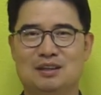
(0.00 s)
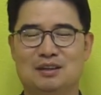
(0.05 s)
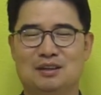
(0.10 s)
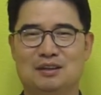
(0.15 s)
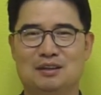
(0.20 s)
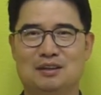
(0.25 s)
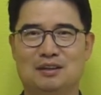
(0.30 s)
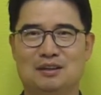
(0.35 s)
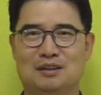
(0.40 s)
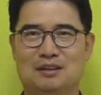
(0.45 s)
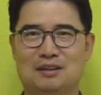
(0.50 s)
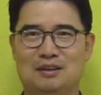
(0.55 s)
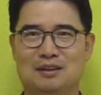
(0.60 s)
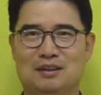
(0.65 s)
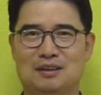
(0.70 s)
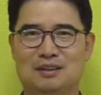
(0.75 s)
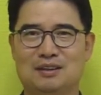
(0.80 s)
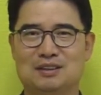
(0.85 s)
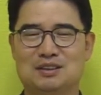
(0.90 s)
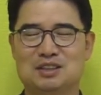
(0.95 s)

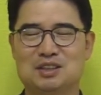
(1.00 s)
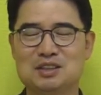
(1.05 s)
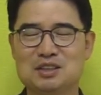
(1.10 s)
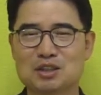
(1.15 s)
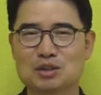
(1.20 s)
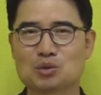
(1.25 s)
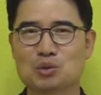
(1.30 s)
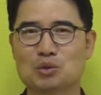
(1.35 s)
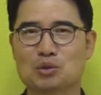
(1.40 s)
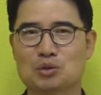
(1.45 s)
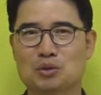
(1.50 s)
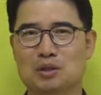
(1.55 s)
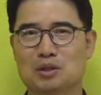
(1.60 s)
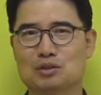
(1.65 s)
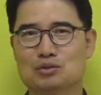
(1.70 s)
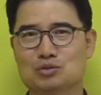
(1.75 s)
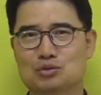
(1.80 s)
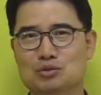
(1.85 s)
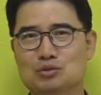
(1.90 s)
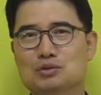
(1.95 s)
어, 진짜 좋은
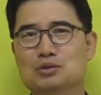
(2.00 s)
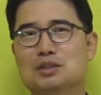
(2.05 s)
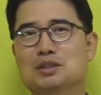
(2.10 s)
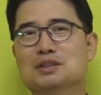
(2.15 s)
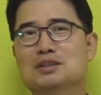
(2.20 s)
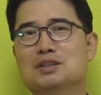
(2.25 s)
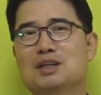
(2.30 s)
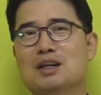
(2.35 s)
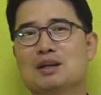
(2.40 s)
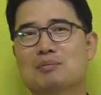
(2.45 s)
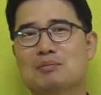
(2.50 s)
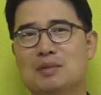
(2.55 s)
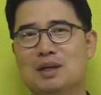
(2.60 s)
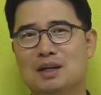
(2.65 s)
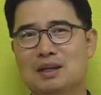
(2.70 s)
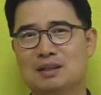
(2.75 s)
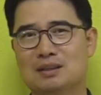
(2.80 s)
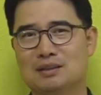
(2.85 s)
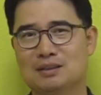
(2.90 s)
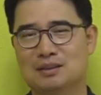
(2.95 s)
교회는 수준 있는
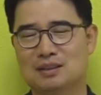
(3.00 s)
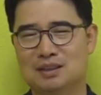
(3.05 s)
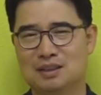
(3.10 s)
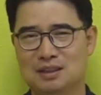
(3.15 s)
사람만